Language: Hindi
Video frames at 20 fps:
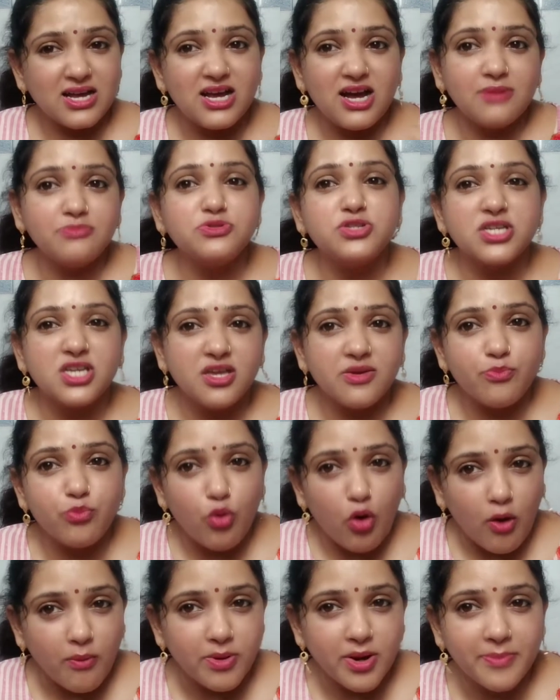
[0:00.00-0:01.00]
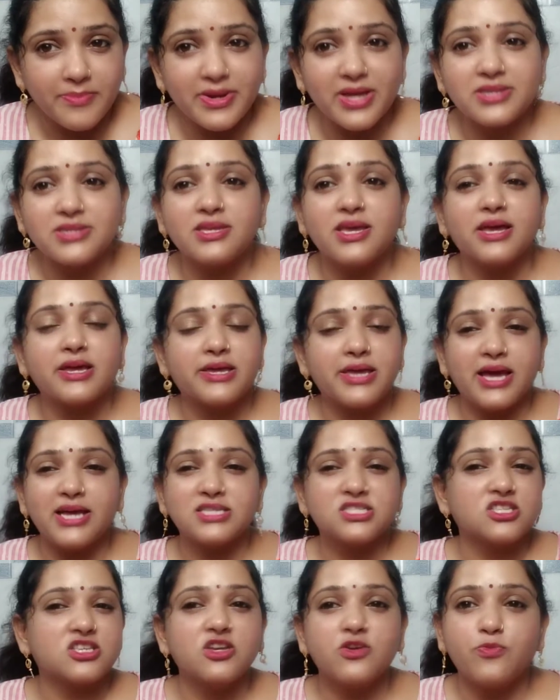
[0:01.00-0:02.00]
कब्ज की प्रॉब्लम रहती है
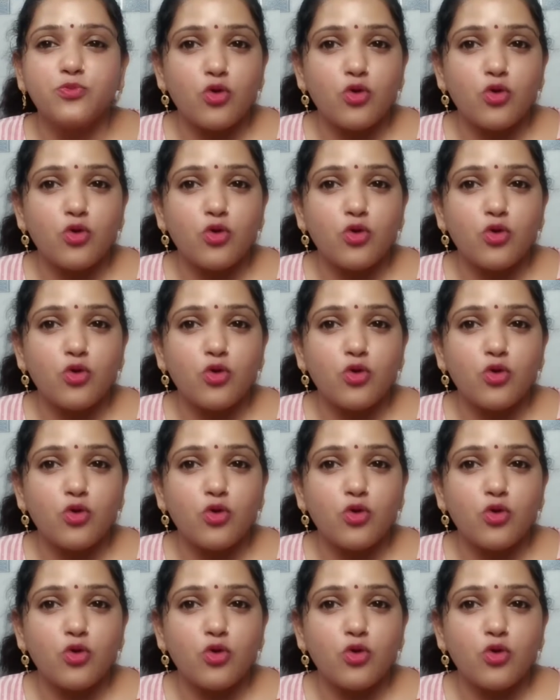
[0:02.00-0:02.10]
गैस की